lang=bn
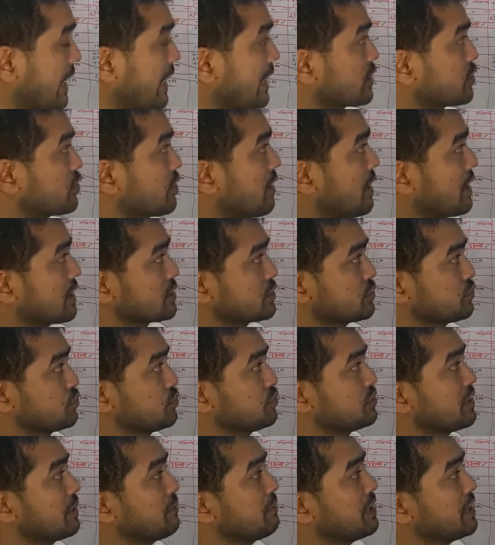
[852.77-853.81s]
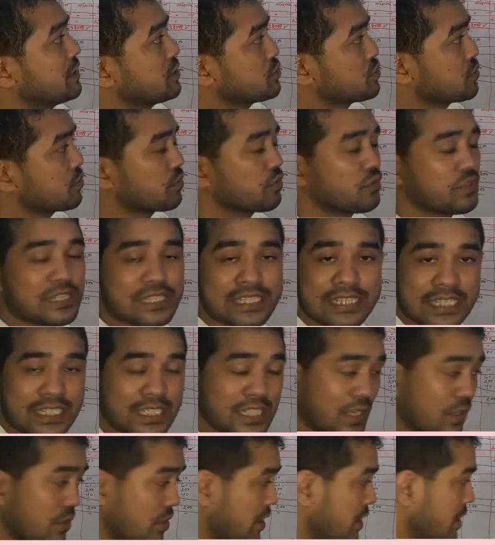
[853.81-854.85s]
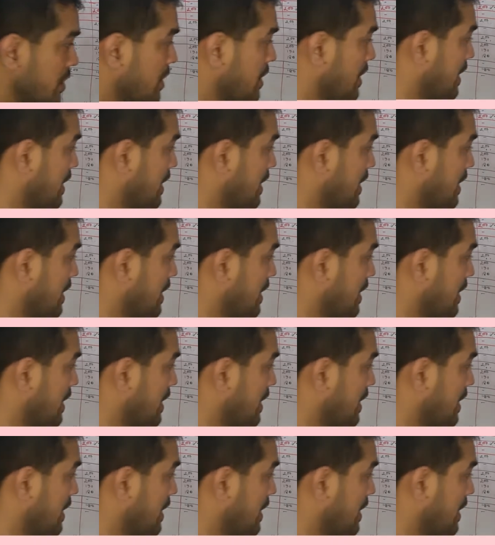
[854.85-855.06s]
একশো আশি দুইটা যোগ করি যেটা হয়